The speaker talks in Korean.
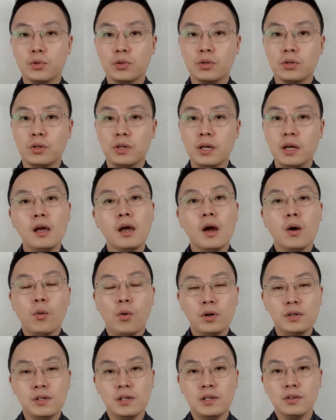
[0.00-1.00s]
분들이
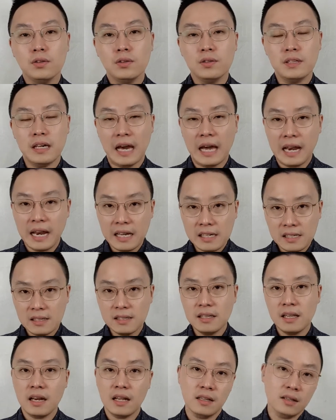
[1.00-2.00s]
훨씬 더
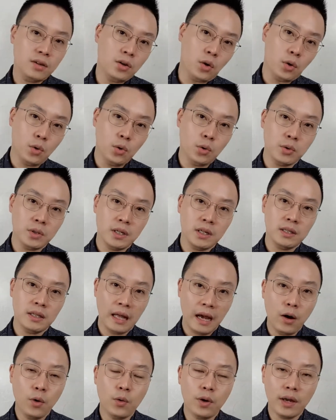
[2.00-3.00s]
잘하신다라는 결론이
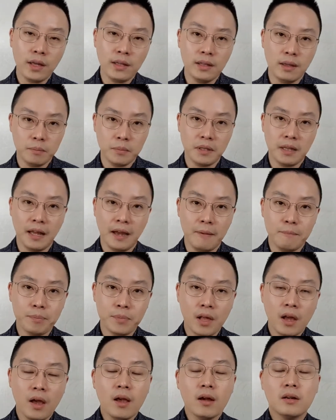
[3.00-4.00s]
나오게 됩니다.
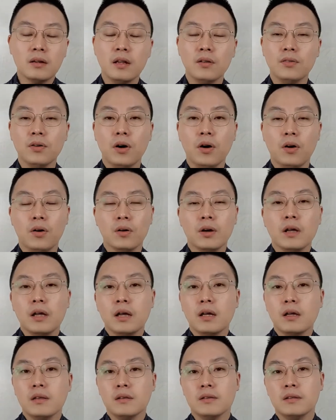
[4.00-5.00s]
그래서
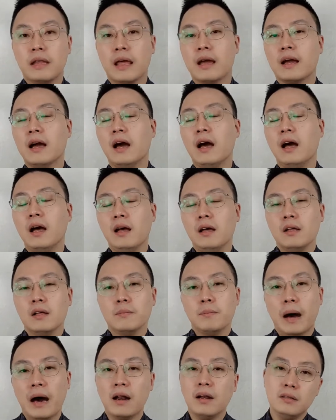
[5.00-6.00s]
내가
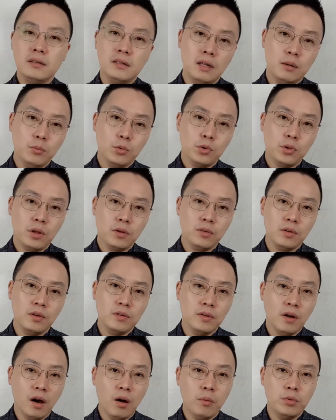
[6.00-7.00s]
말을 잘 못해서 이
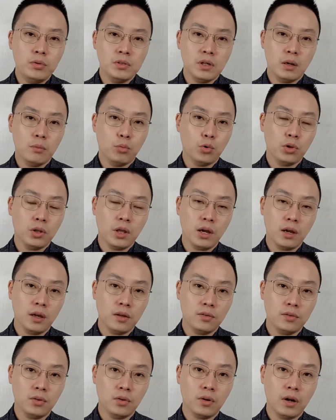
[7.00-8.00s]
사업을 잘
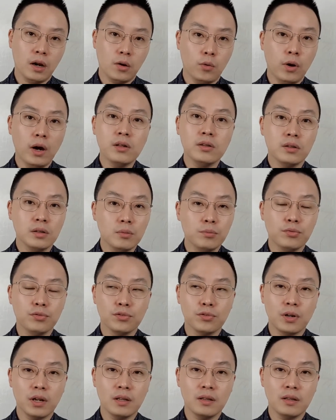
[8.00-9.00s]
못하겠어 라고 하시는
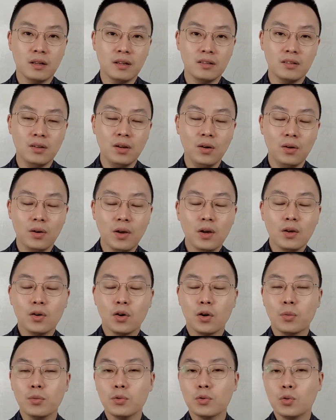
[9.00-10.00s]
분들한테는요,
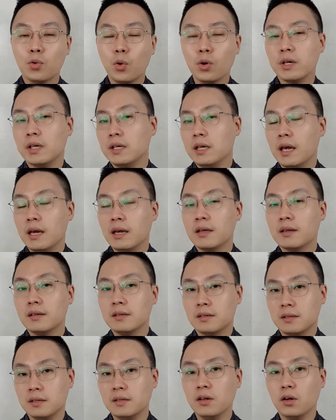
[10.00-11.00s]
여러분들 꼭 이
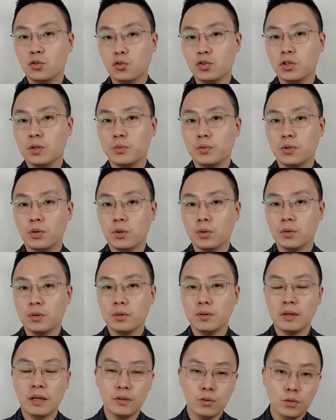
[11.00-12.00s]
얘기를 들려주십시오.
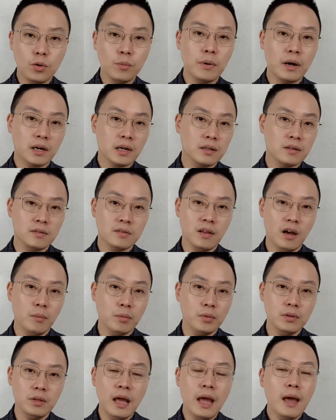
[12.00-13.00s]
네트워크 마케팅
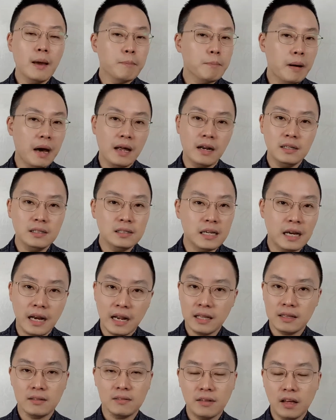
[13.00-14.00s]
사업은 말을
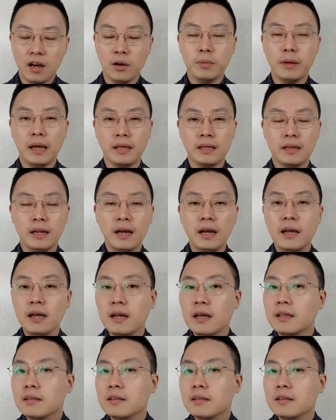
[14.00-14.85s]
잘하는 사업이 아니라